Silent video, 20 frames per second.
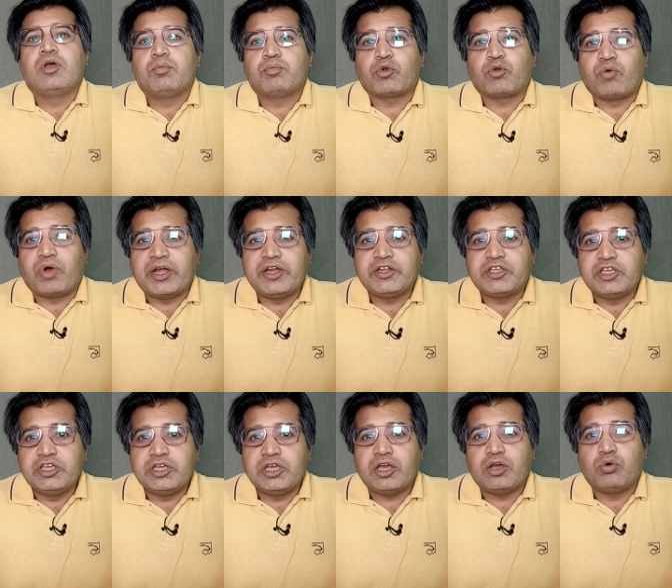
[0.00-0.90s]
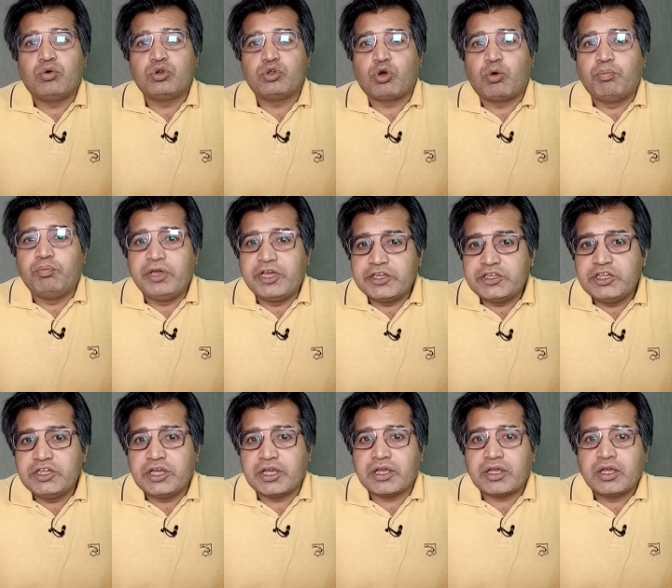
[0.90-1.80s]
प्रोवाइड की हैं उनको भेजी
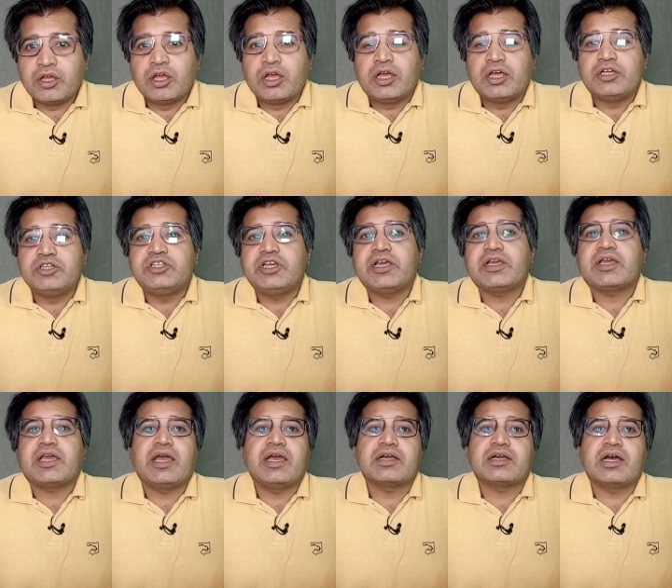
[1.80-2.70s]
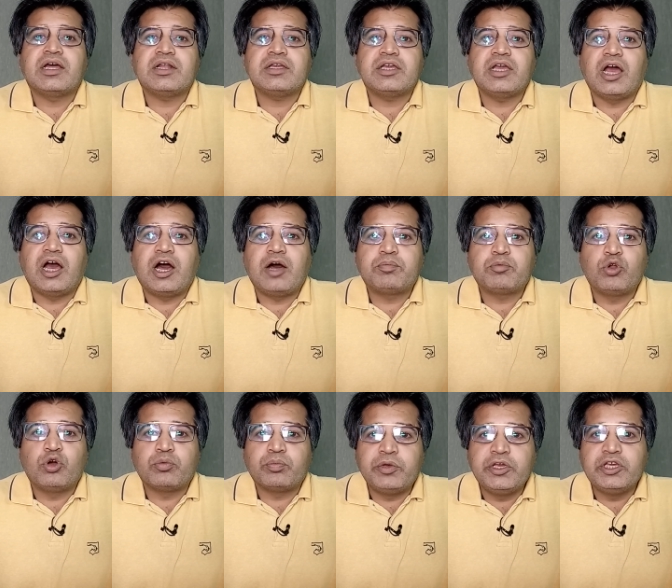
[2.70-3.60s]
हैं ये कहकर कि आप
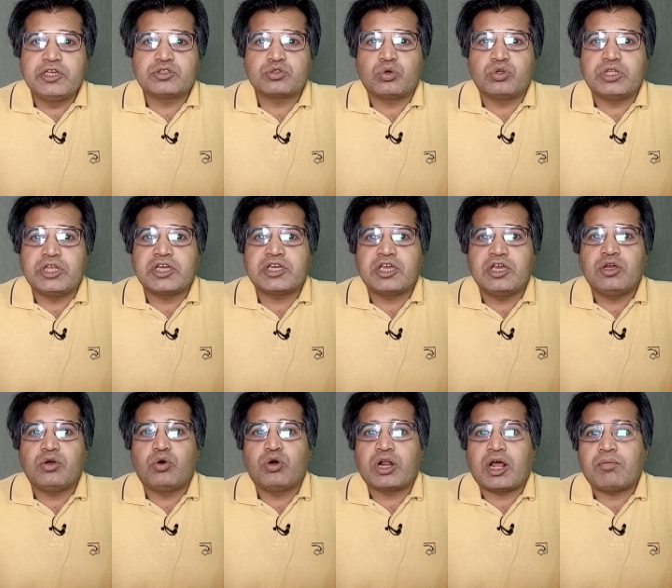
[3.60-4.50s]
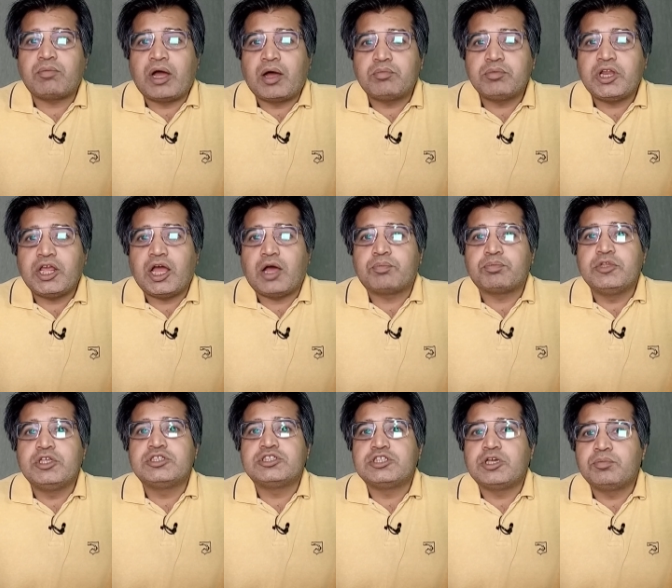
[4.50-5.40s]
लोग भी इसको देखें और अब हमने
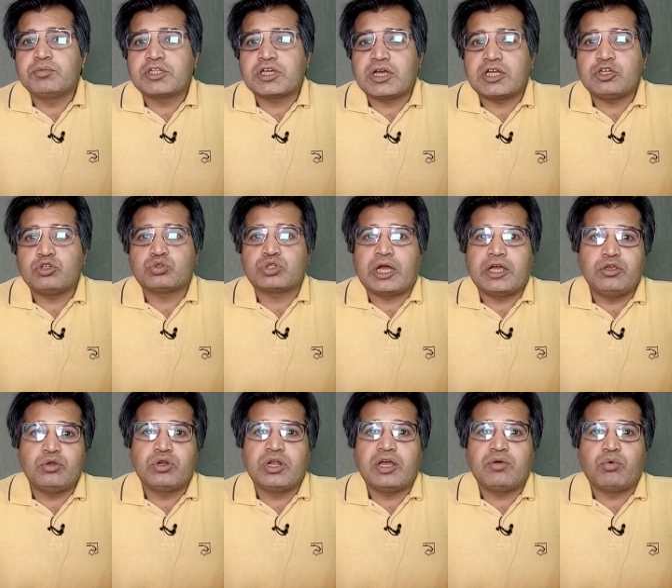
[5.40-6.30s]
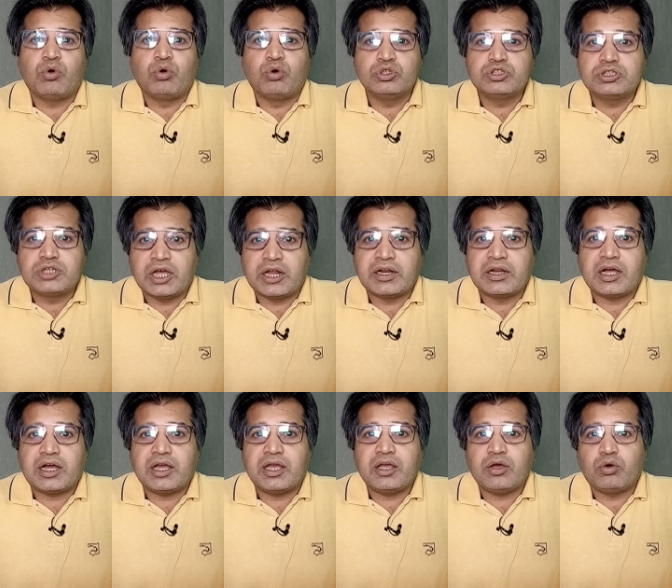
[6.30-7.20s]
अपनी सिमत का जो तयन है वो खुद करना
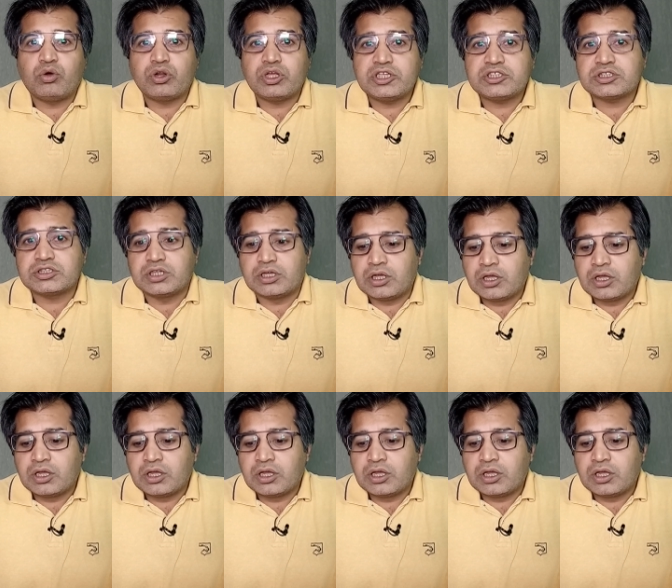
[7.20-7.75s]
है और इस